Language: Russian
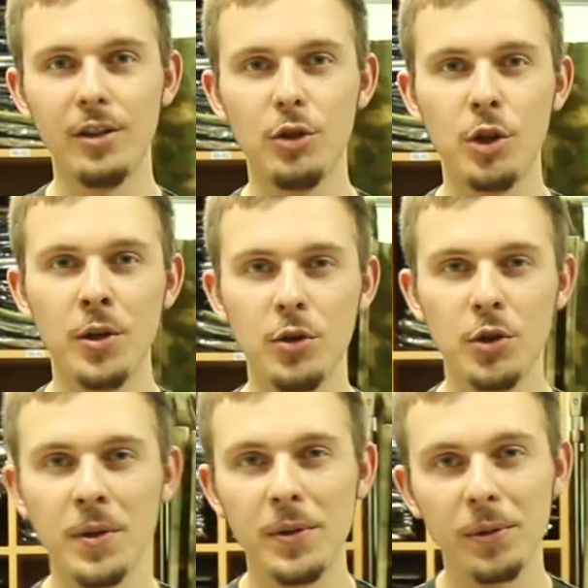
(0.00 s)

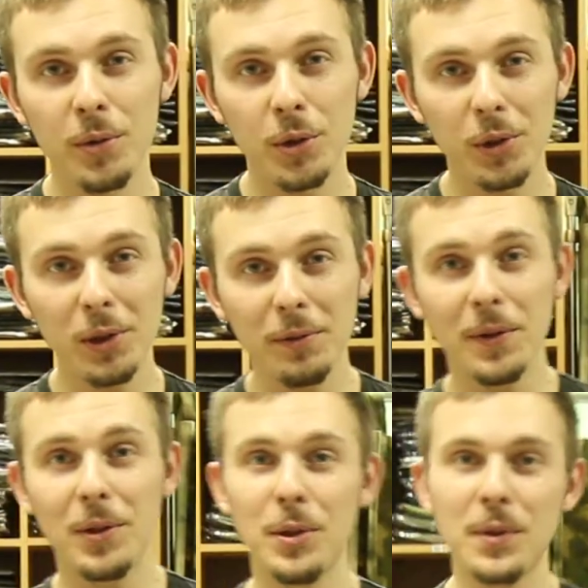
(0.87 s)
shanty.shanty.rf,
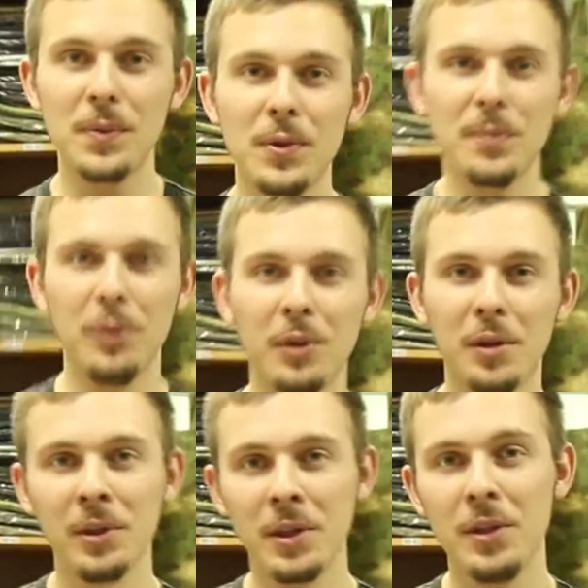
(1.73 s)
и сейчас мы
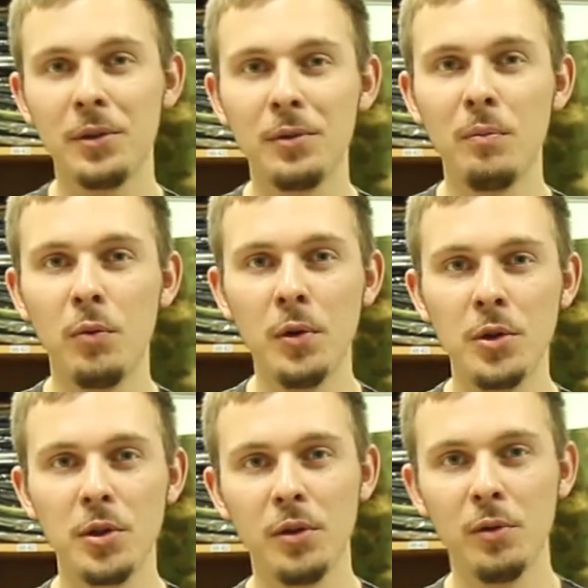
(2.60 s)
смотрим накидку
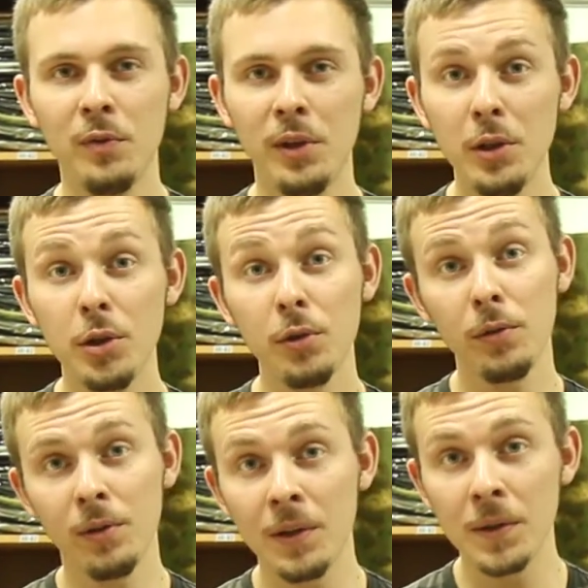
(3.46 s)
понча
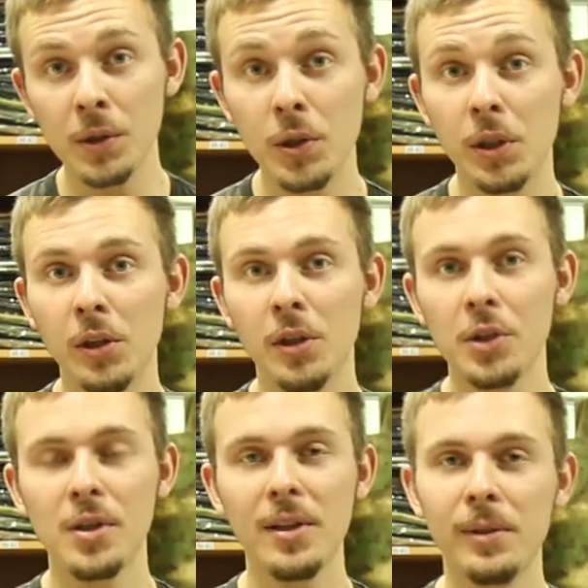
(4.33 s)
увеличенную для защиты от
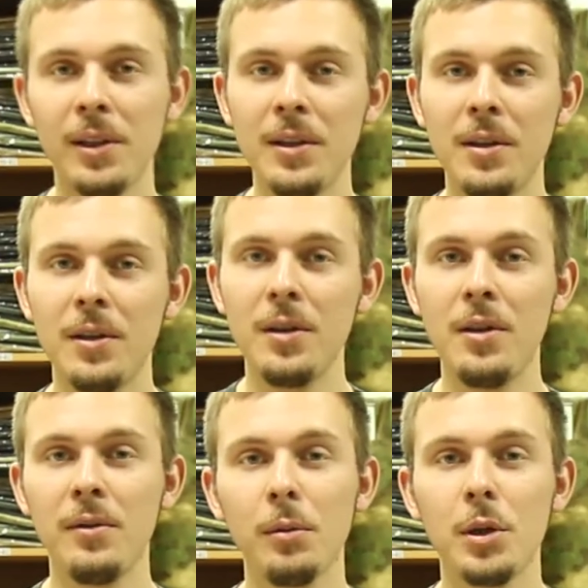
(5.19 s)
дождя, влаги
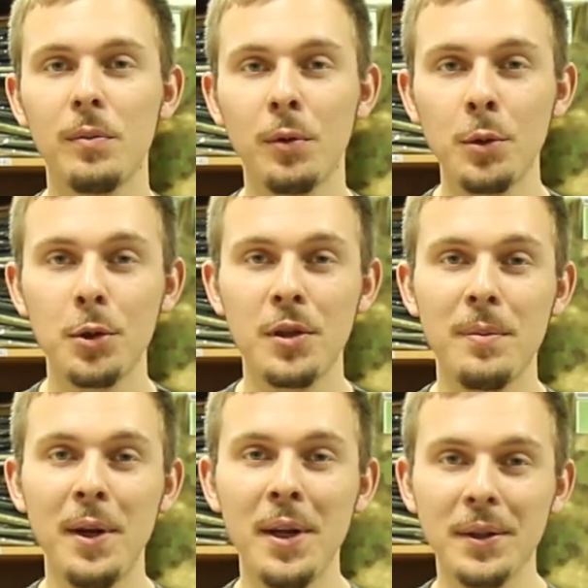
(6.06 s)
и вообще прочих
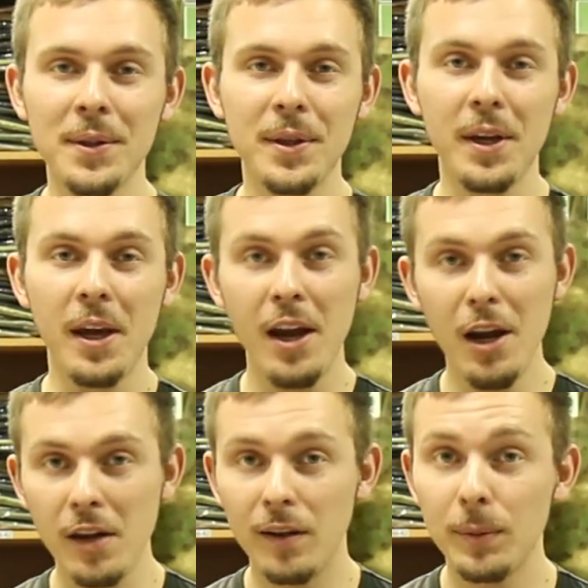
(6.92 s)
неприятностей.
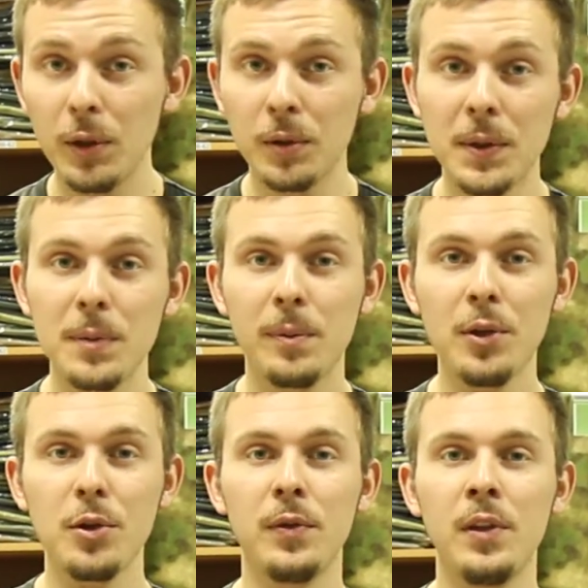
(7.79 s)
Во-первых, нас
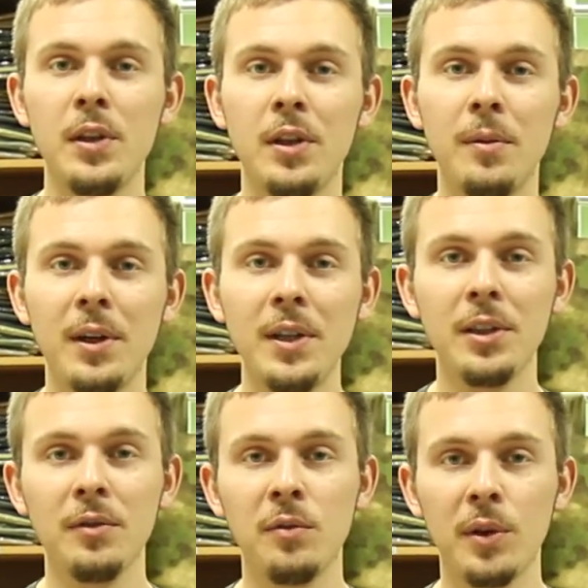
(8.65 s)
спрашивали и
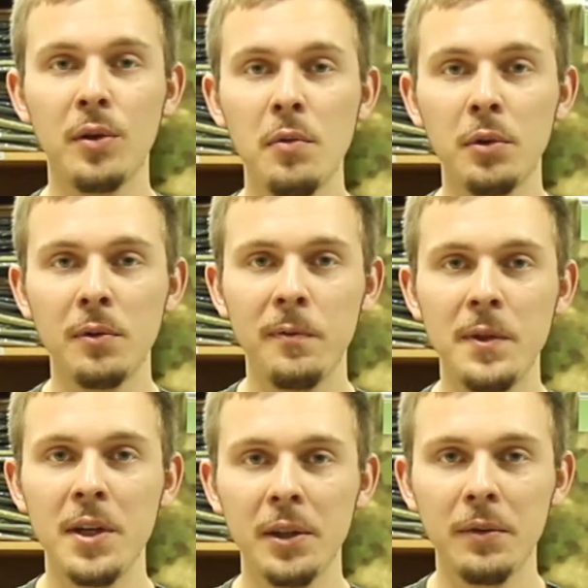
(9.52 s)
габариты в упакованном
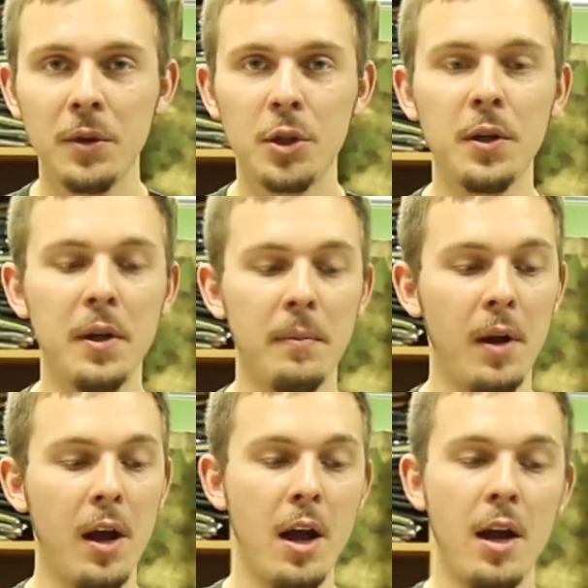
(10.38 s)
виде отвечаем
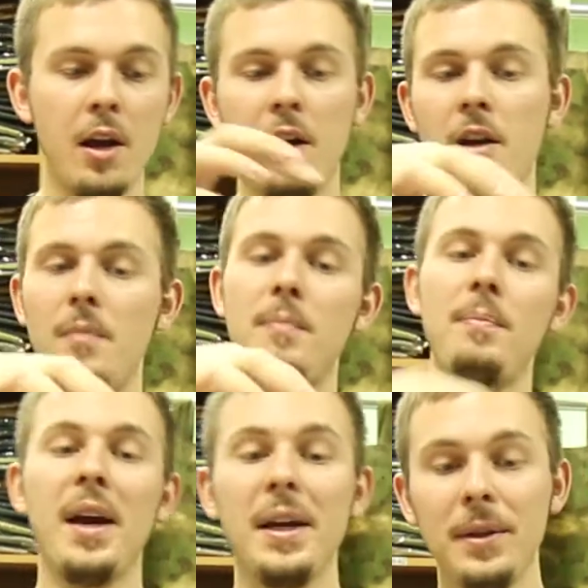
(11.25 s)

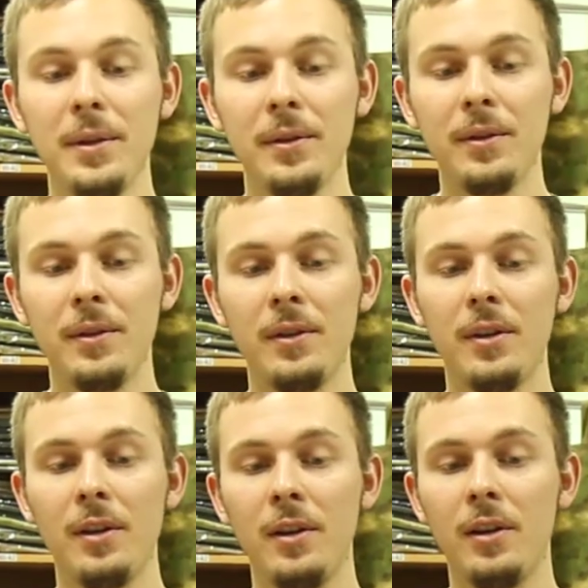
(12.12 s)
5
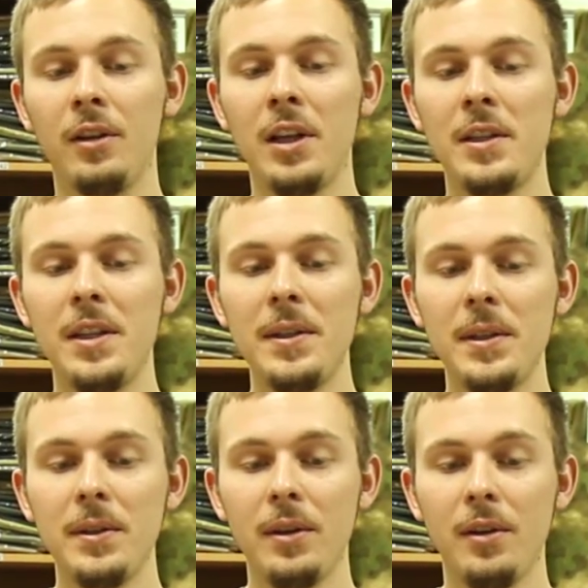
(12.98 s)
на 10